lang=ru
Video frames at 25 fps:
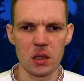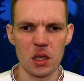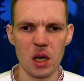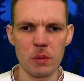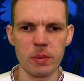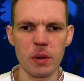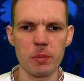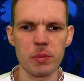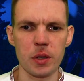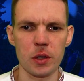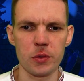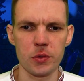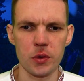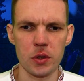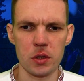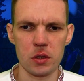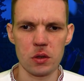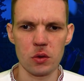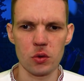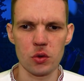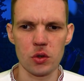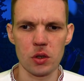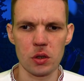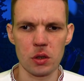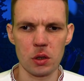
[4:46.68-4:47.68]
Я по
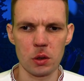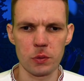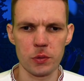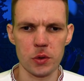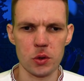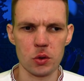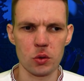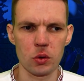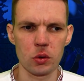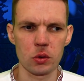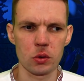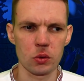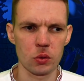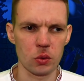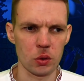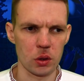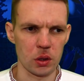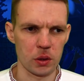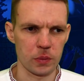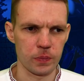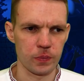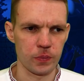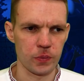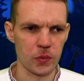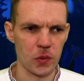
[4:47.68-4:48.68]
профессии учитель
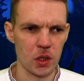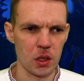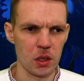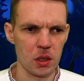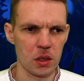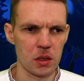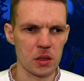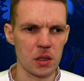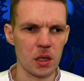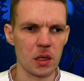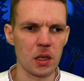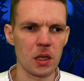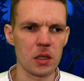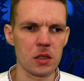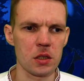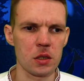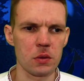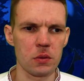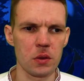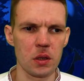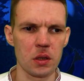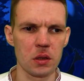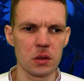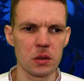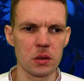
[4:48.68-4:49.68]
физкультуры.
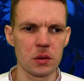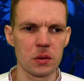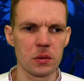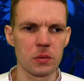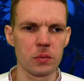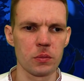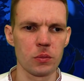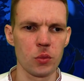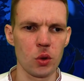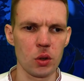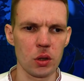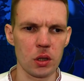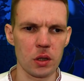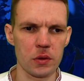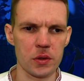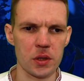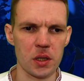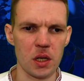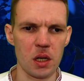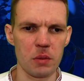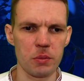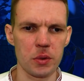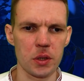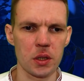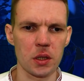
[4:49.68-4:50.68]
Заканчивал
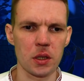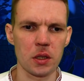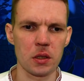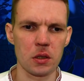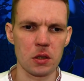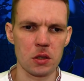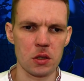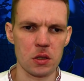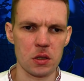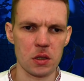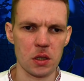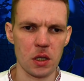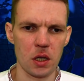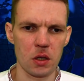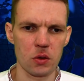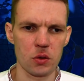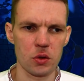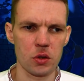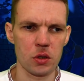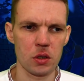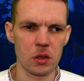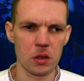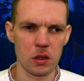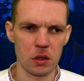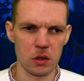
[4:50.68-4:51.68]
Болховское педагогическое
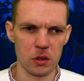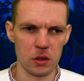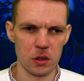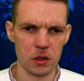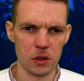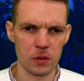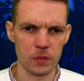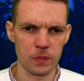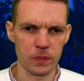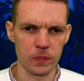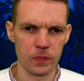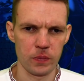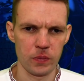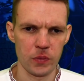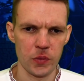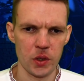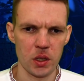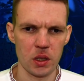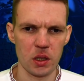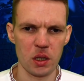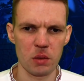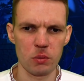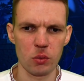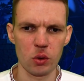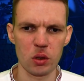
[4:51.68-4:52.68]
училище.
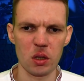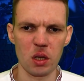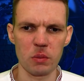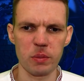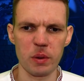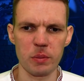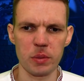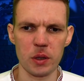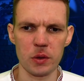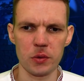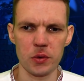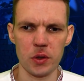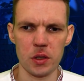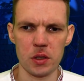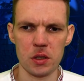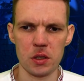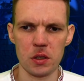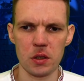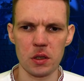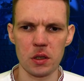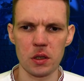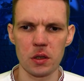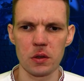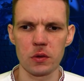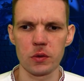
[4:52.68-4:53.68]
Работал по
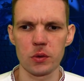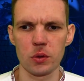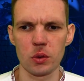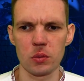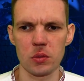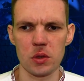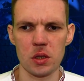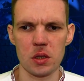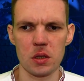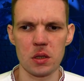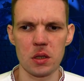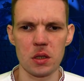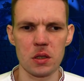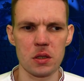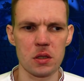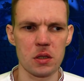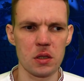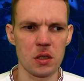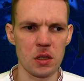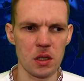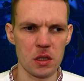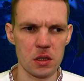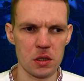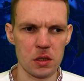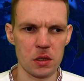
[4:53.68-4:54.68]
профессии в том числе
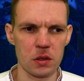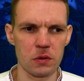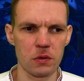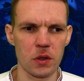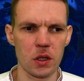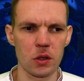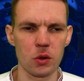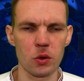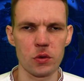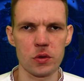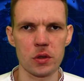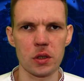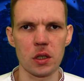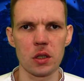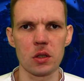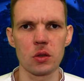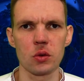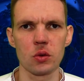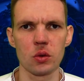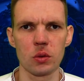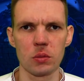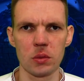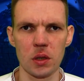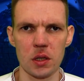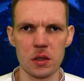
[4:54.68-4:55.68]
здесь, в Орловской
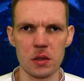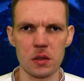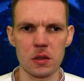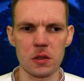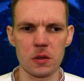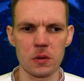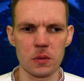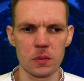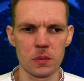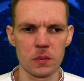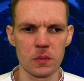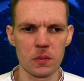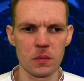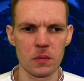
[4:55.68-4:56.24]
области.